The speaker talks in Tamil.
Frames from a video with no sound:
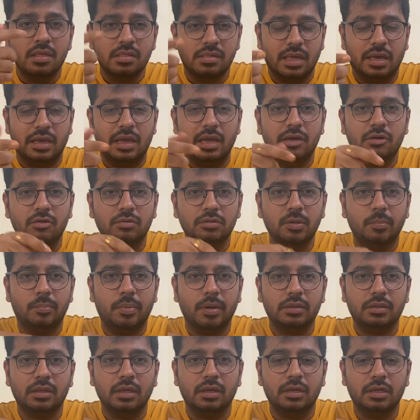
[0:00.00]
செகண்ட் வந்து
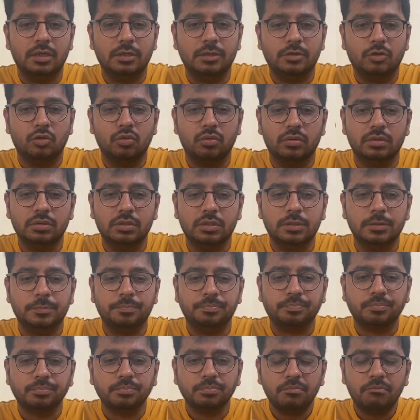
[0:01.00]
பார்த்திங்கன்னா அவங்க வந்து
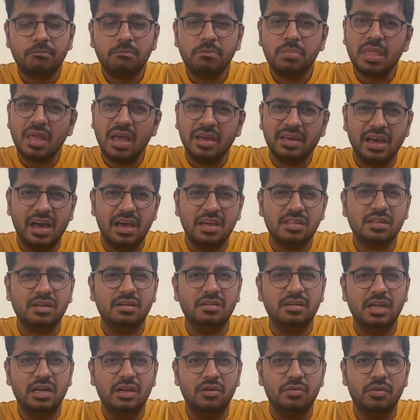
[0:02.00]
கேஷ்
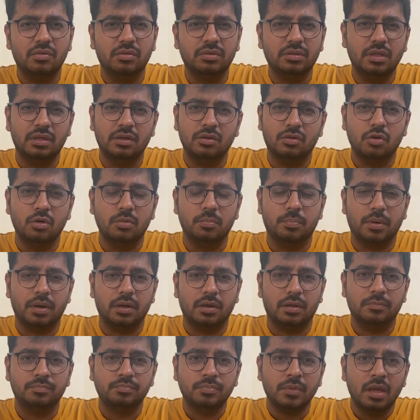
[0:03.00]
ஆன் டெலிவரி வந்து இன்க்ளூட்
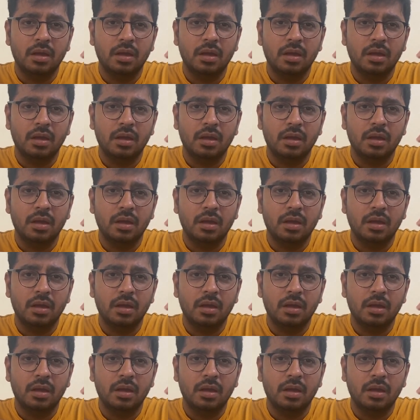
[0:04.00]
பண்ணலாம்